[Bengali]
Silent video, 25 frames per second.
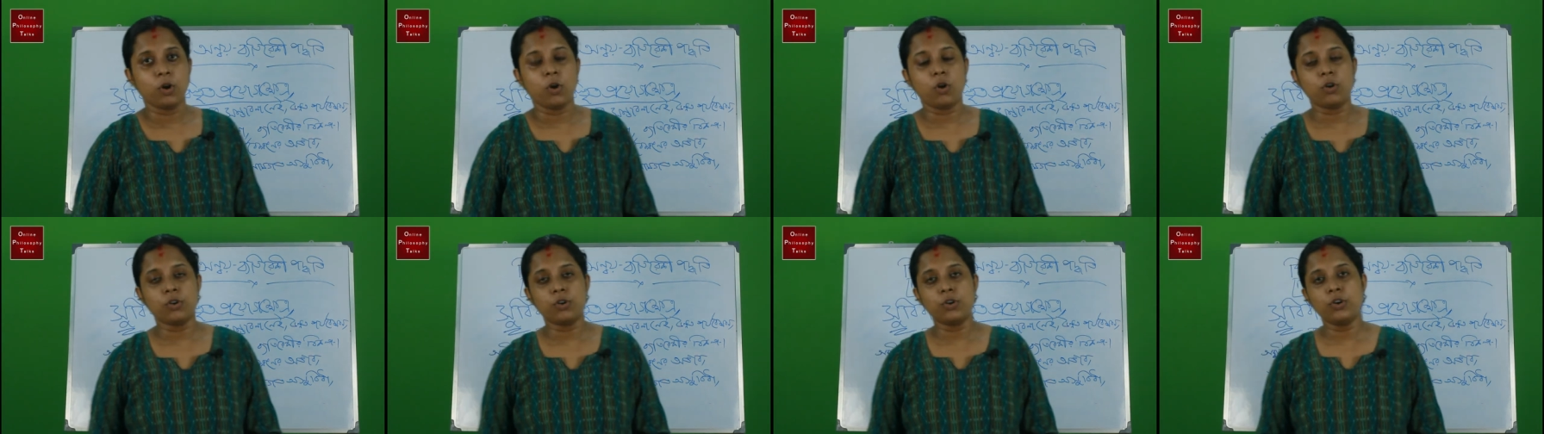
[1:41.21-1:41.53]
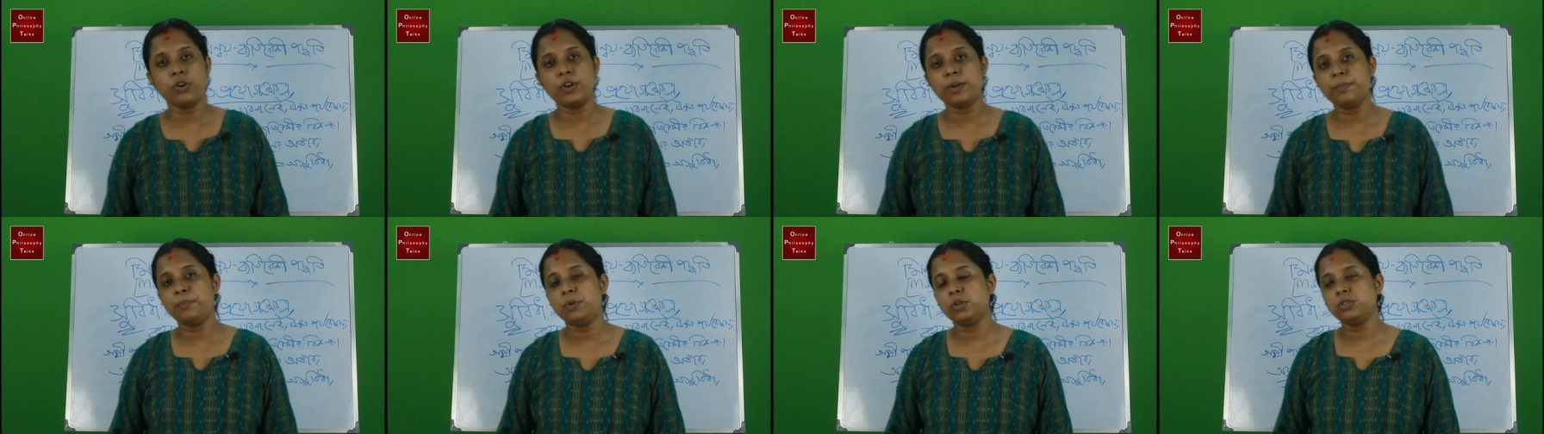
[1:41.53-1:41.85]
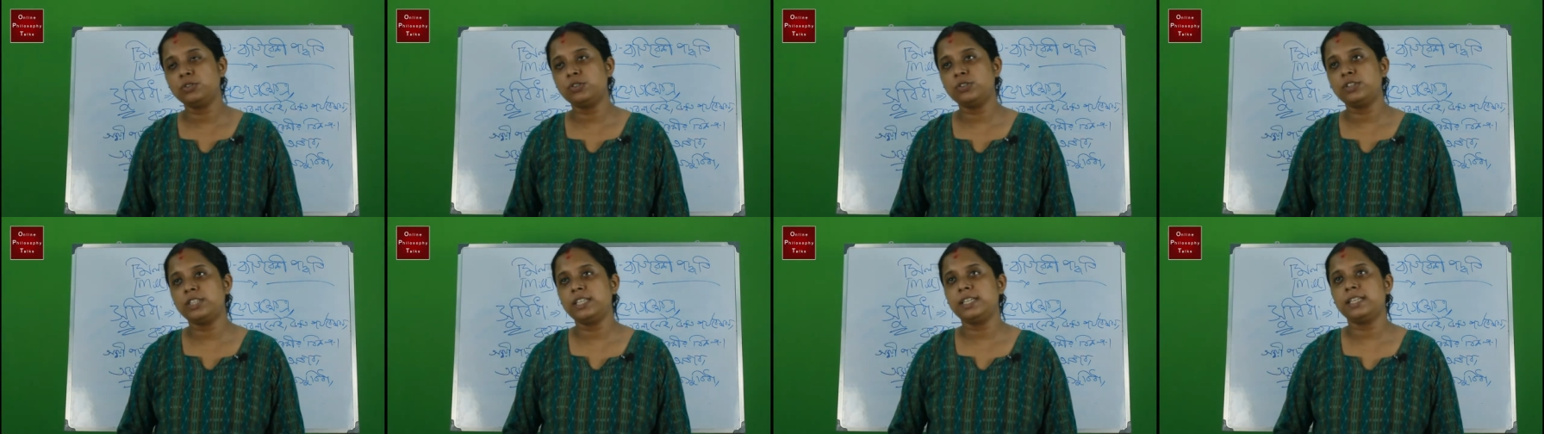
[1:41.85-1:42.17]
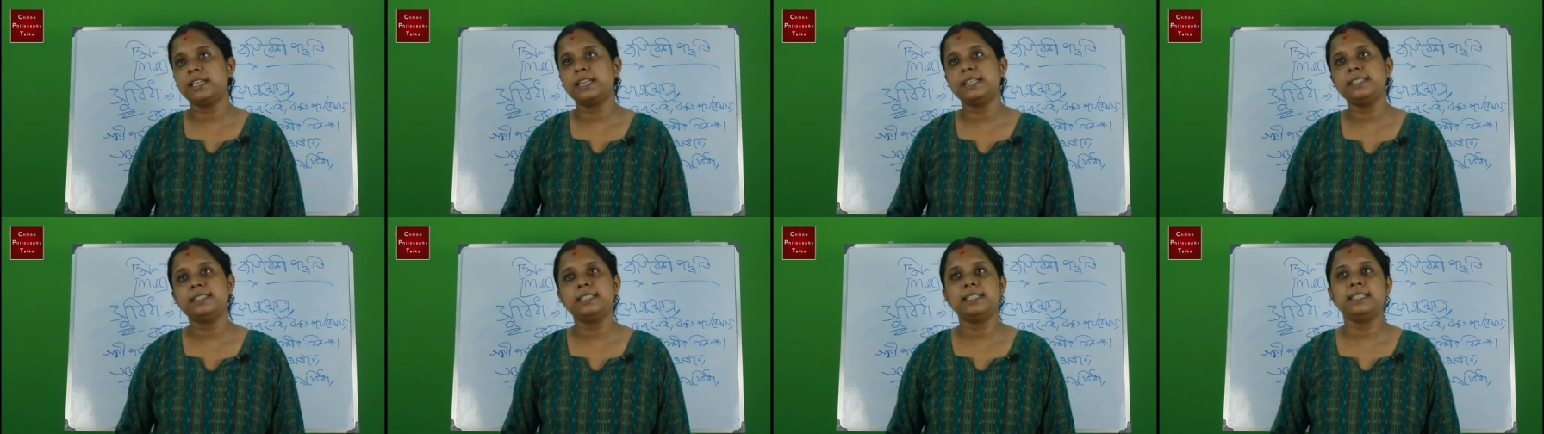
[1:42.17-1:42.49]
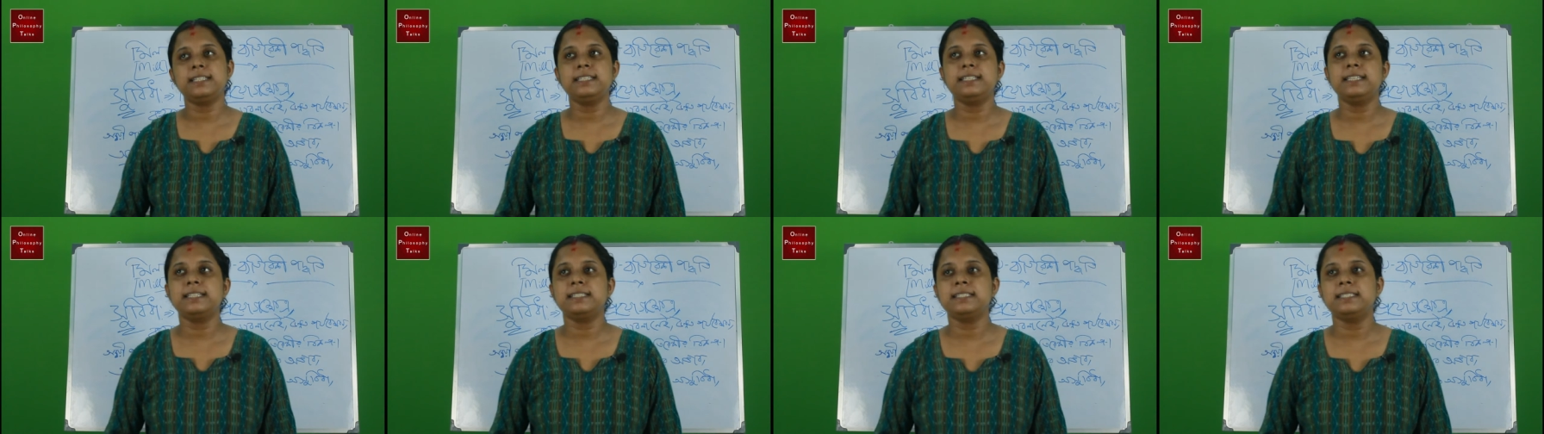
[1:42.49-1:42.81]
অন্যয় পদ্ধতি এক্ষেত্রে
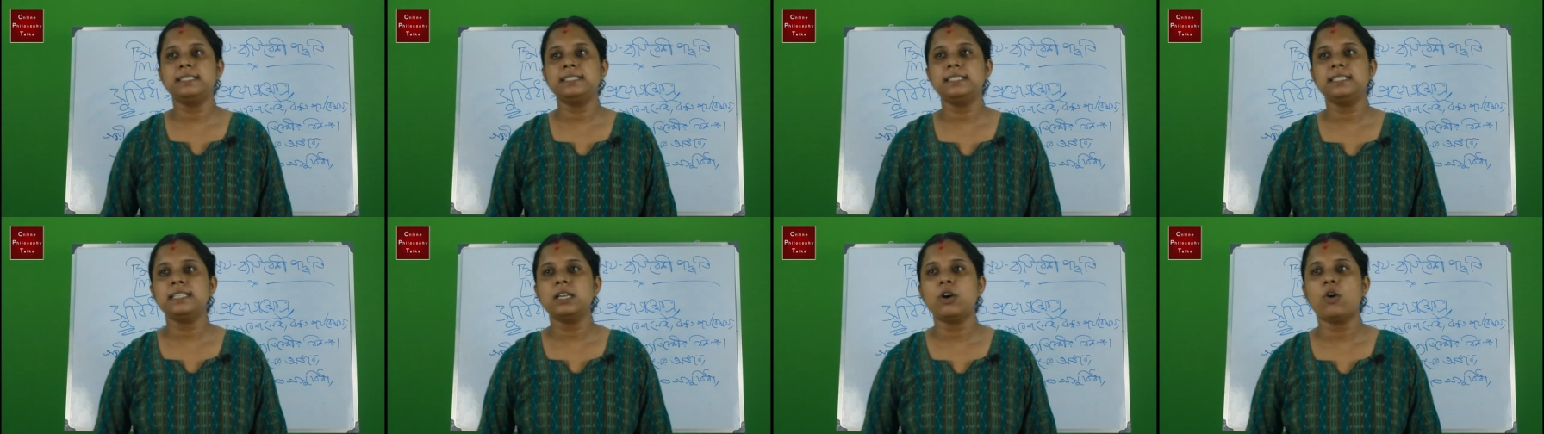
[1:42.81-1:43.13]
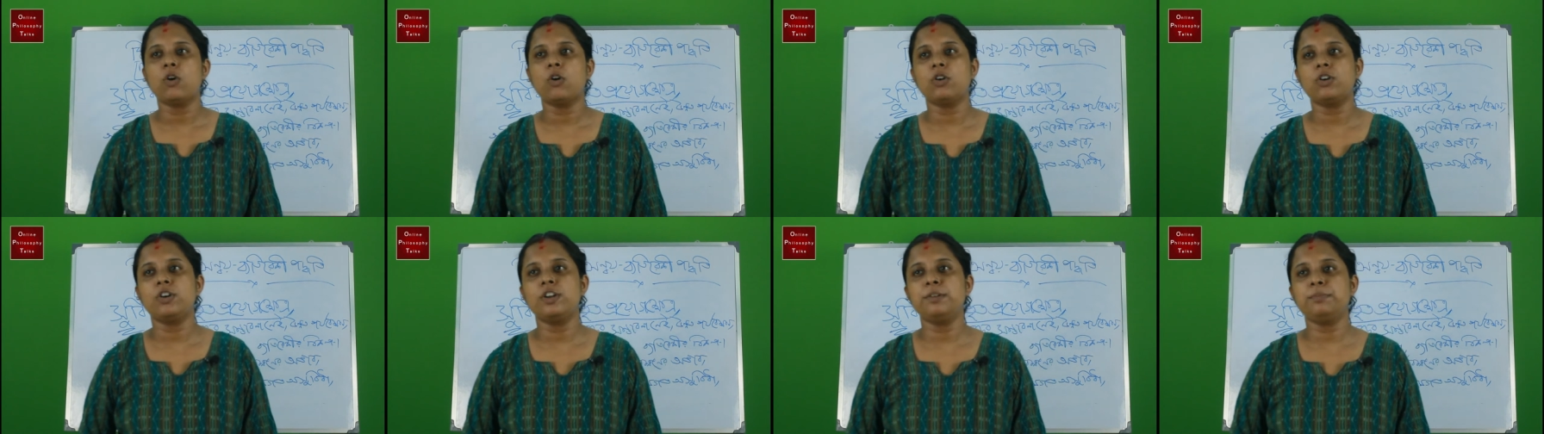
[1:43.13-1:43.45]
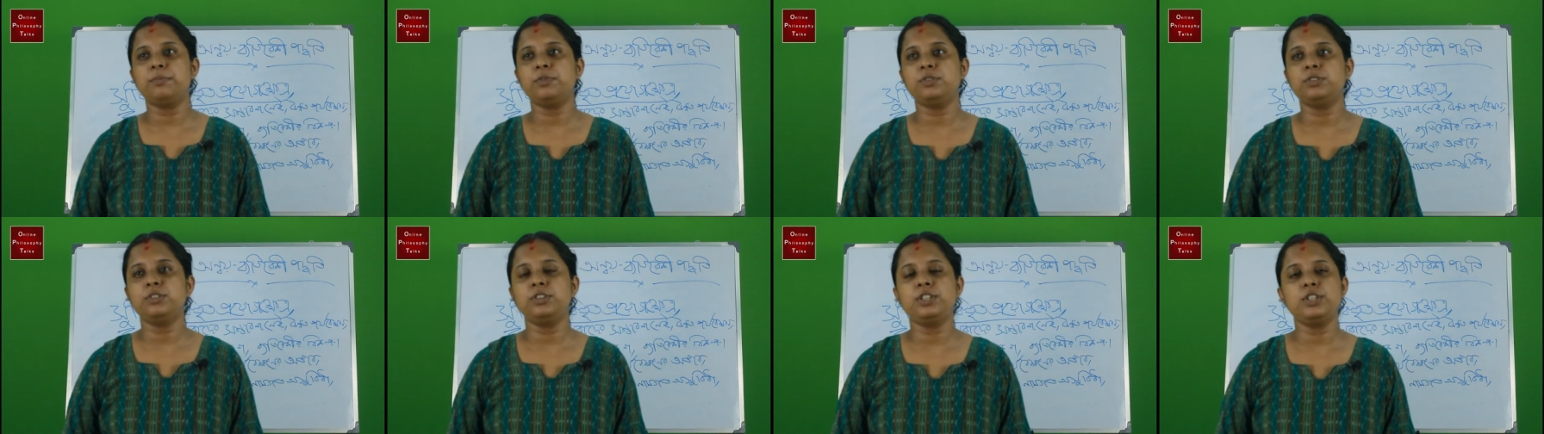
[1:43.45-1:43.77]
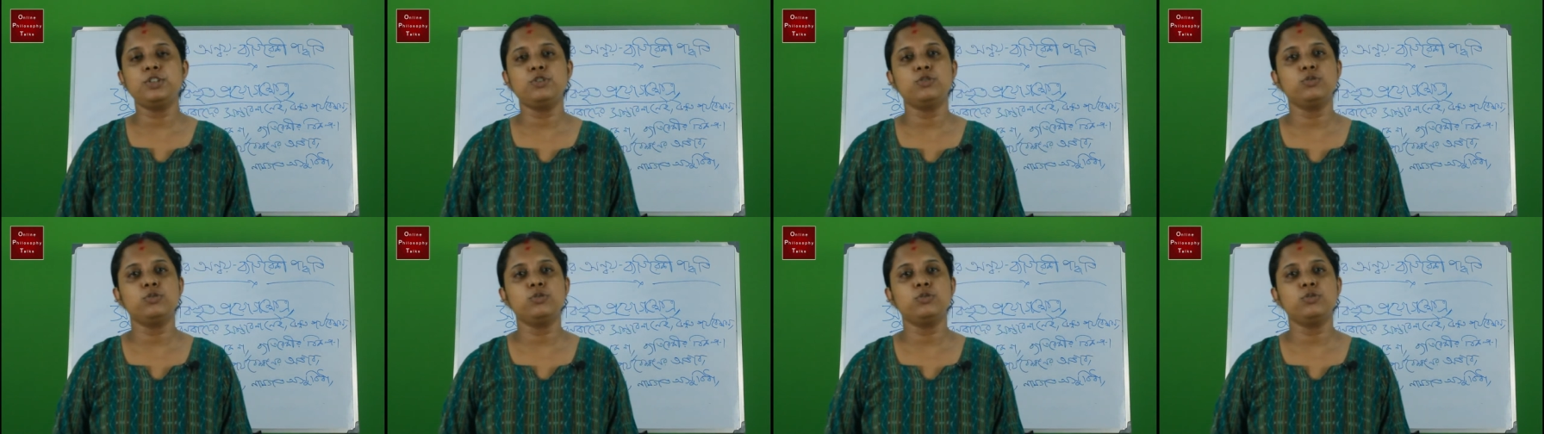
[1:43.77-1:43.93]
কী দেখছি অন্যয় পদ্ধতি